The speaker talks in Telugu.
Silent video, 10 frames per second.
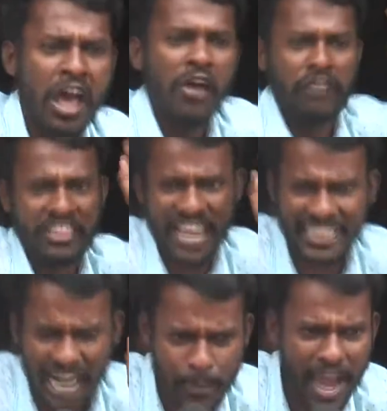
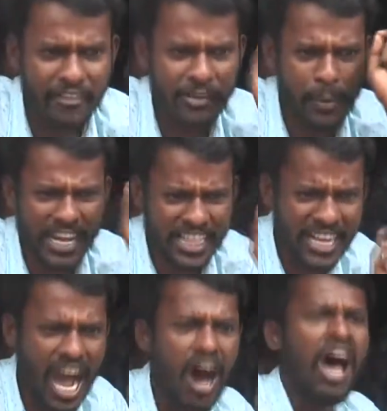విద్యార్థులపై విపరీతంగా
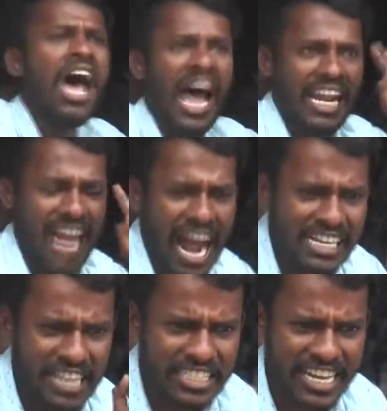లాఠీ చార్జ్